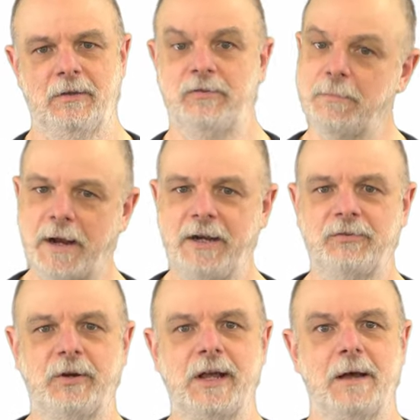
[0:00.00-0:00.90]
つまり
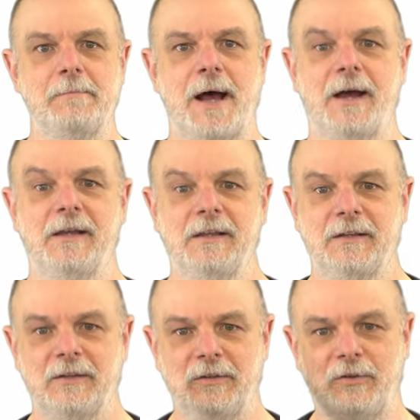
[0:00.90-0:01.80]
それがまあ
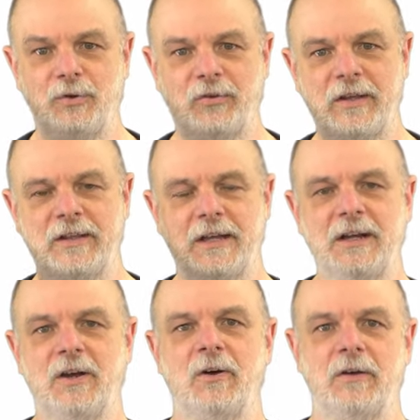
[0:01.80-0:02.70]
偶然だけ
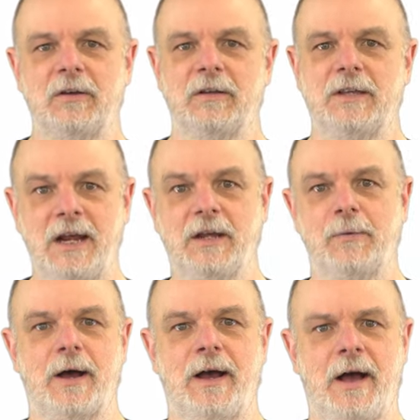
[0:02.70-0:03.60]
ど結果
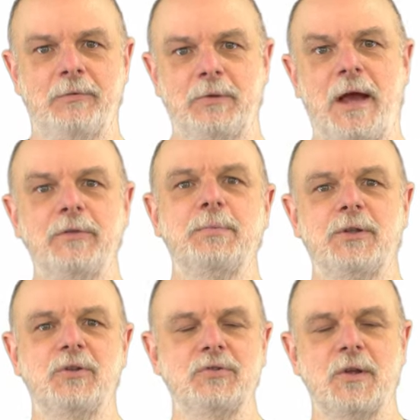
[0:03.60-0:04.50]
は
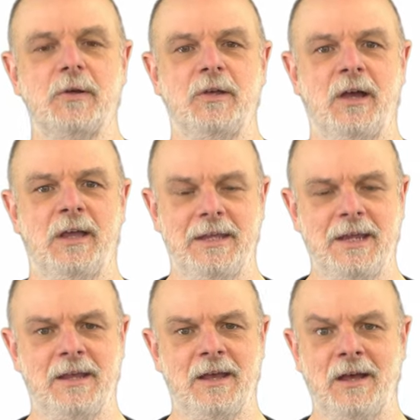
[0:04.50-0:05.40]
アウトプットとしては
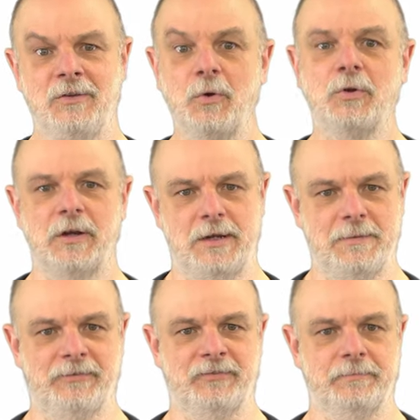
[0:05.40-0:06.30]
良くなり
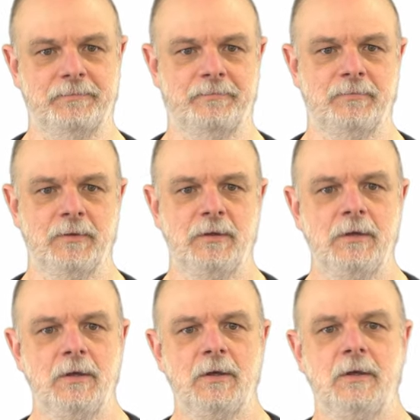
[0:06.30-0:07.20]
ます。
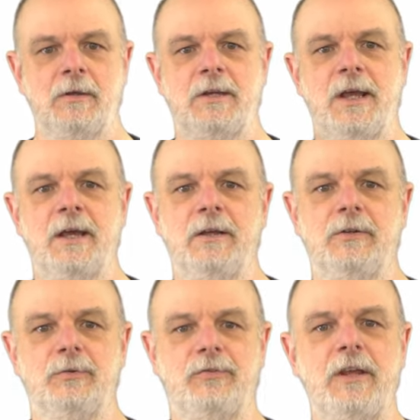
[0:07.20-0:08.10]
で、
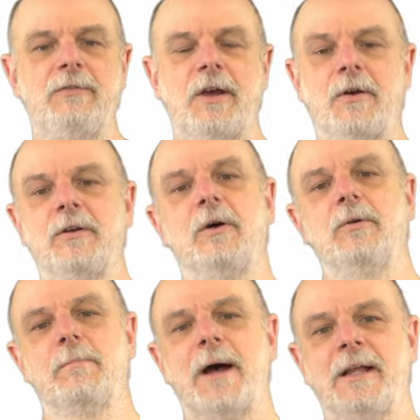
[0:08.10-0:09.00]
Z エアの
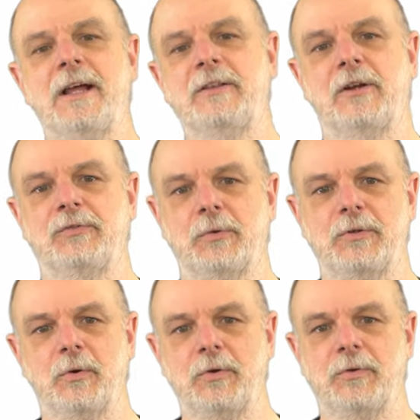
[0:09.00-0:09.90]
の場合だったらそれ
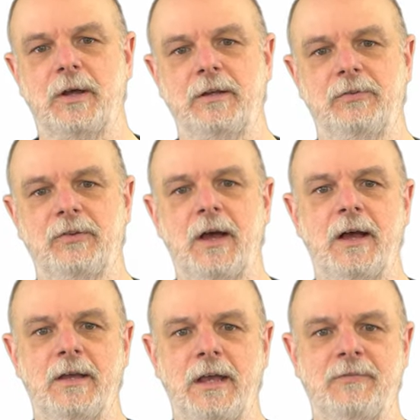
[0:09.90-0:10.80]
同様なんです
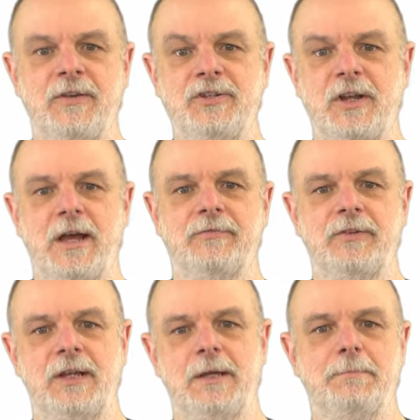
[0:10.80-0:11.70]
が、F1、
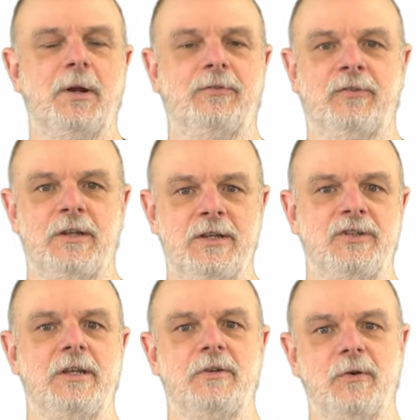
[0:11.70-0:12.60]
F2 プラス
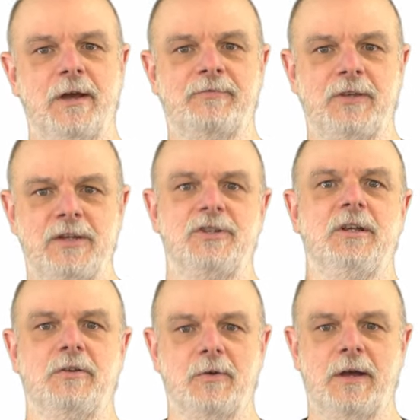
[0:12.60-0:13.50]
1-F、
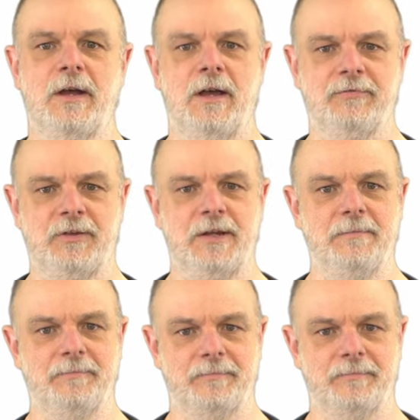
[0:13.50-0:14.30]
1-F2、